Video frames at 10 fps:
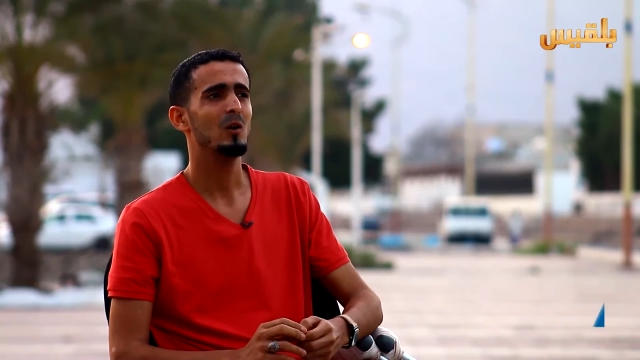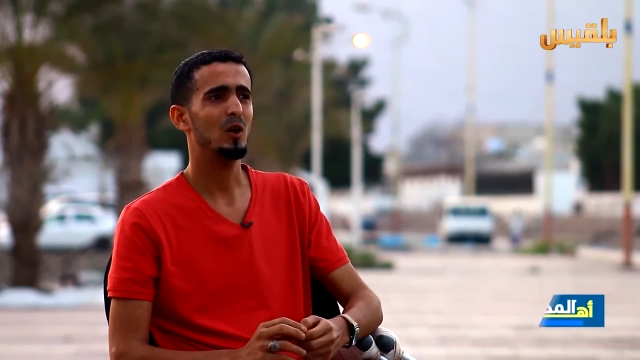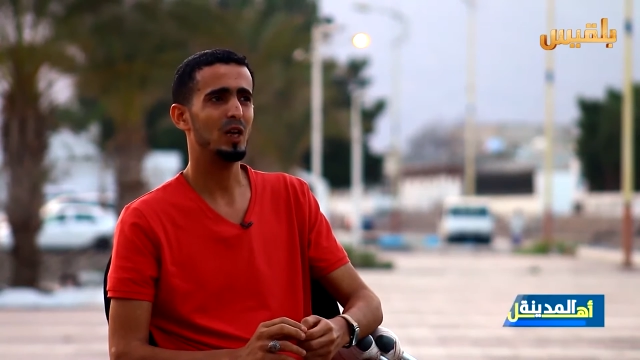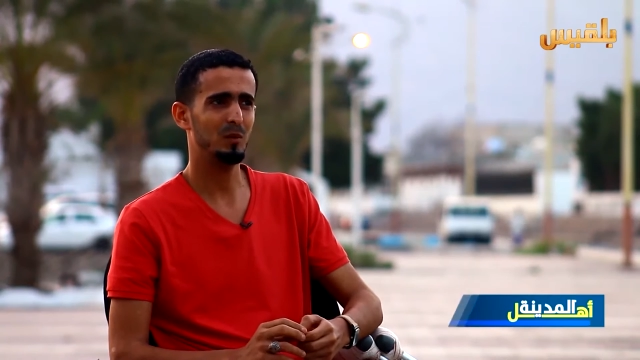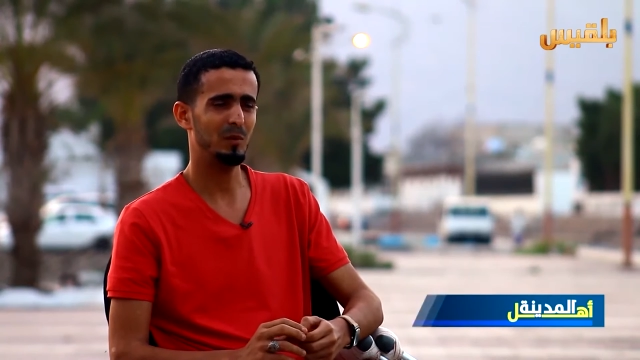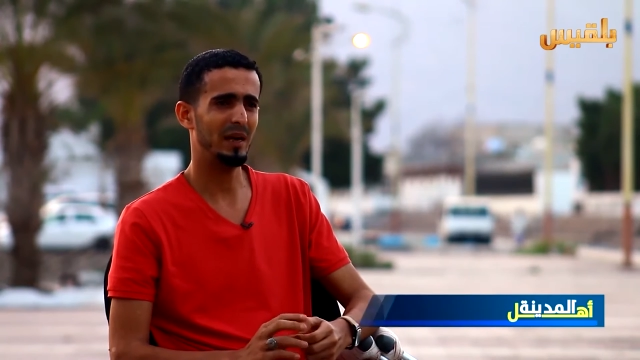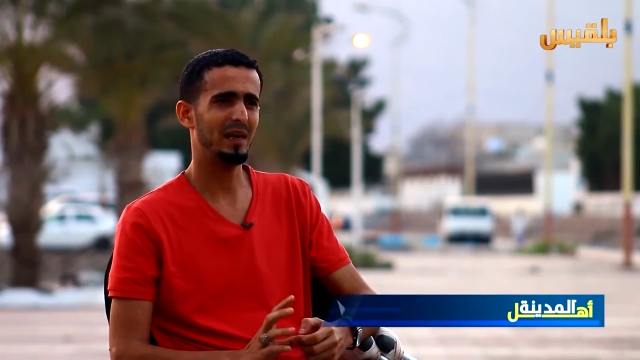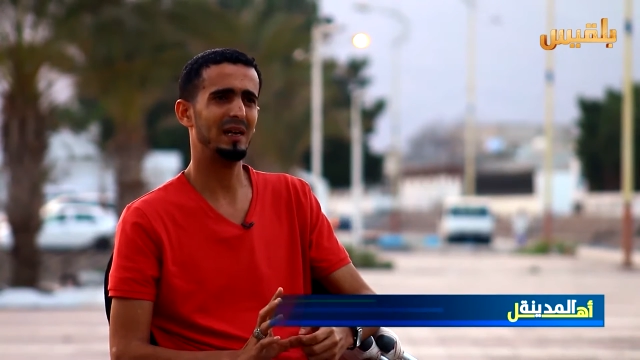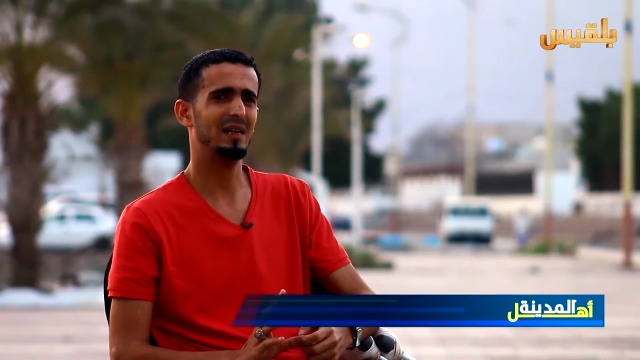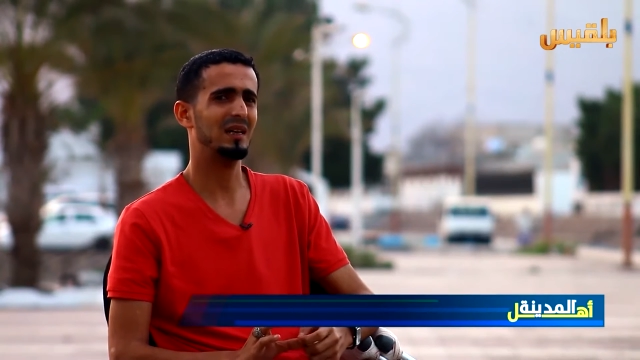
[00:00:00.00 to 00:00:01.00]
هجموا
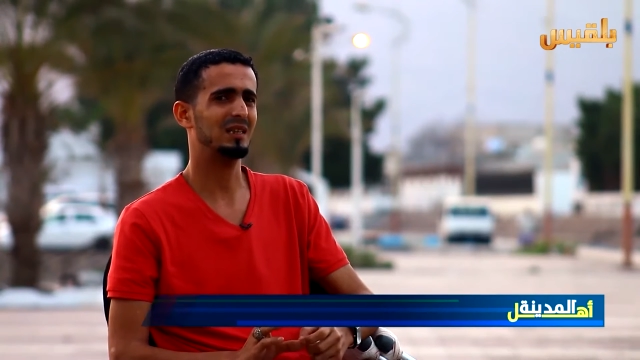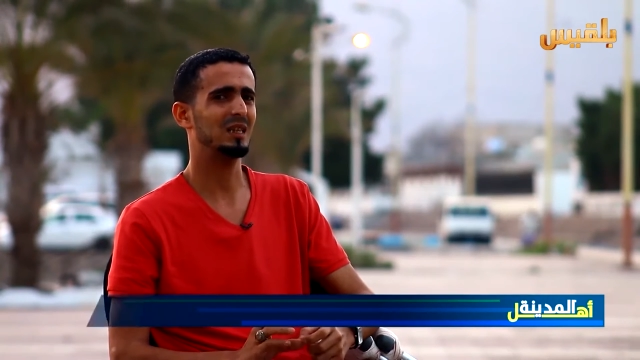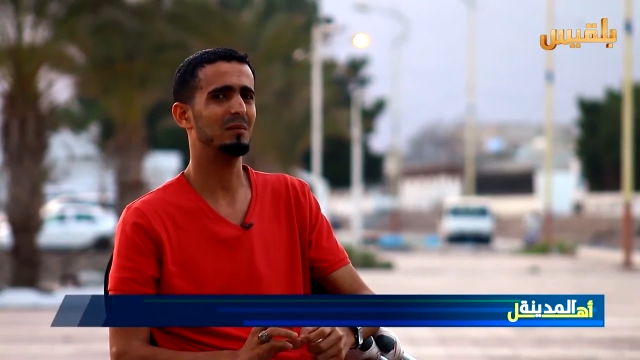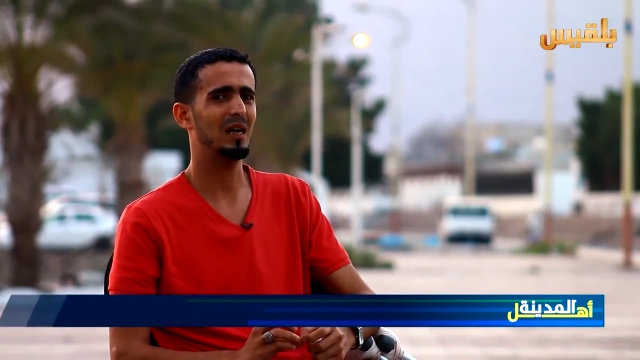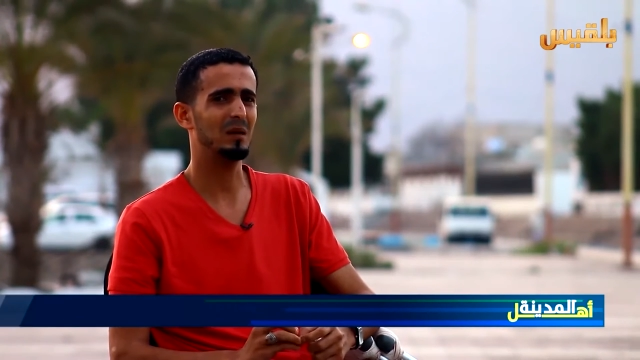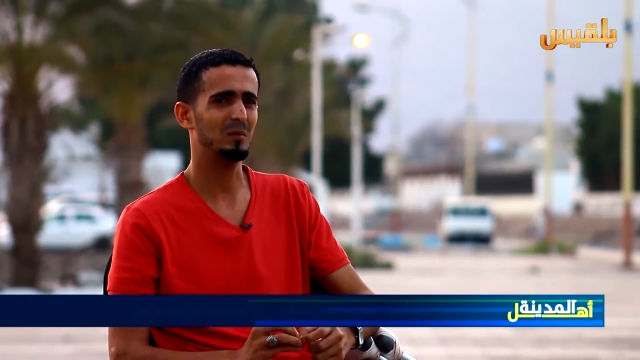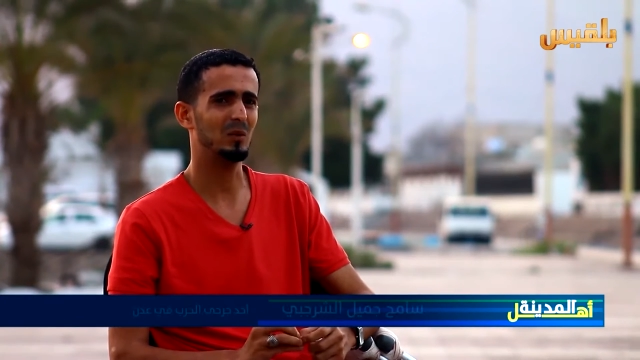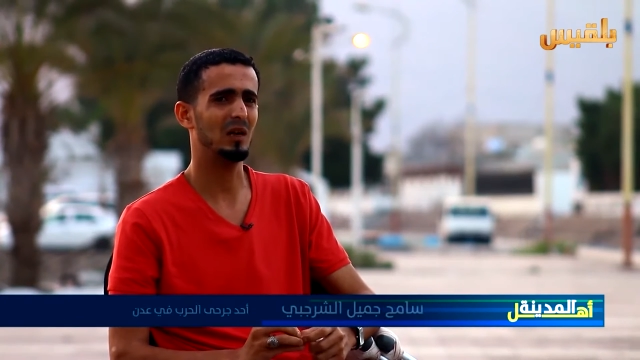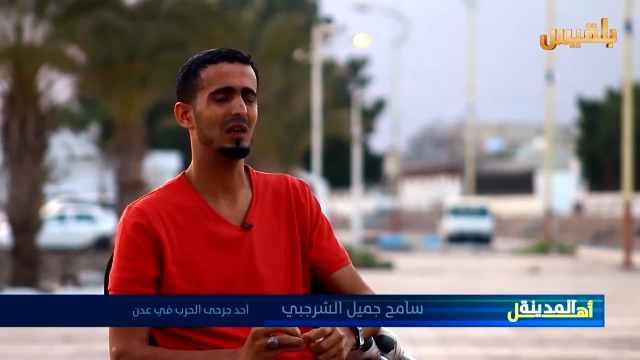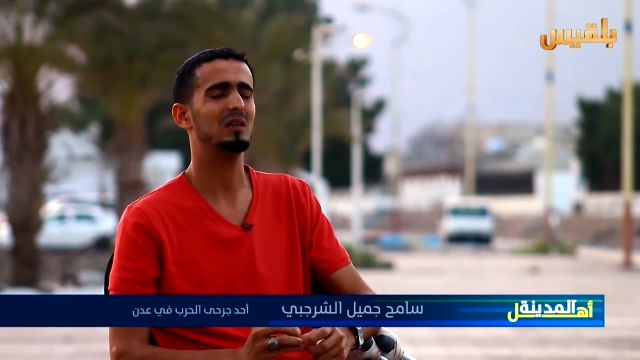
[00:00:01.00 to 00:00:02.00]
معنا خيرة الشباب
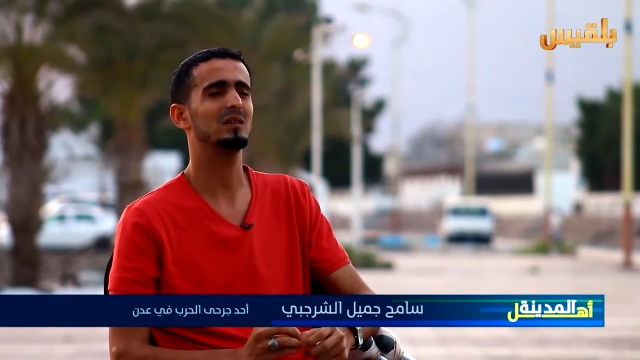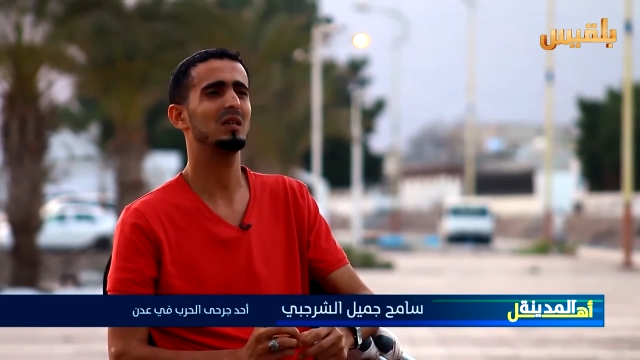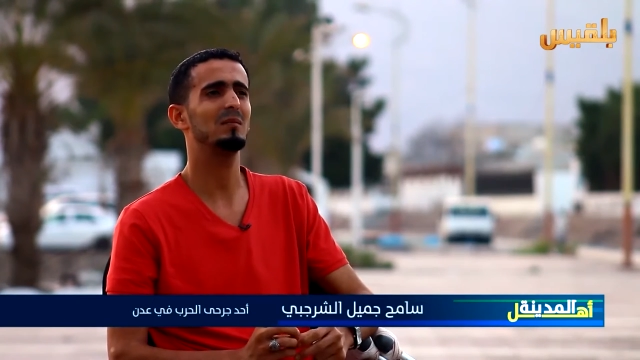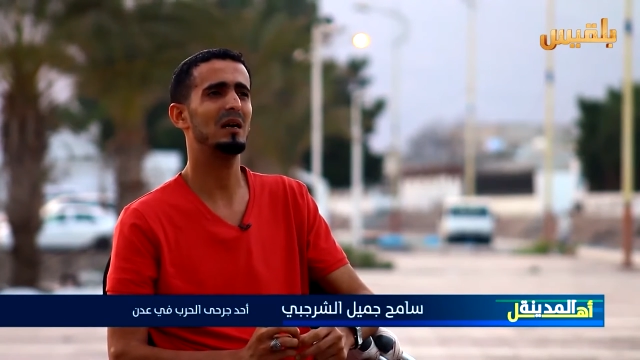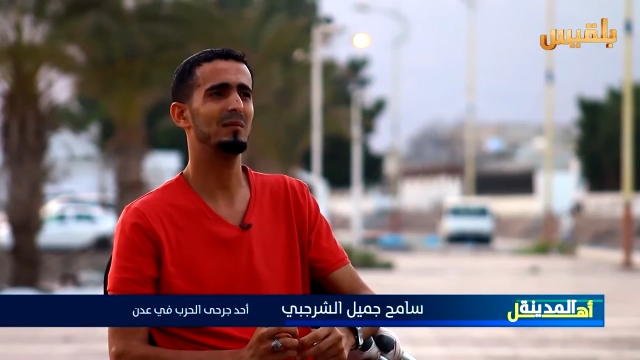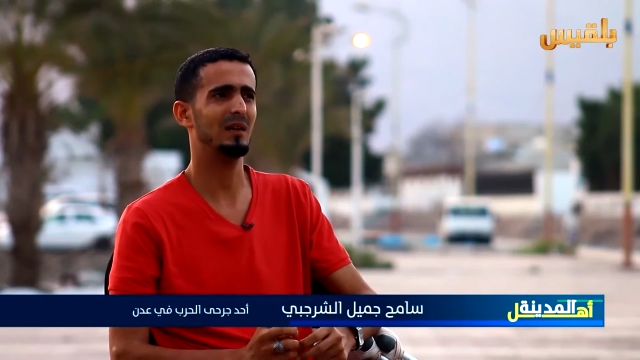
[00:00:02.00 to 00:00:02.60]
وشباب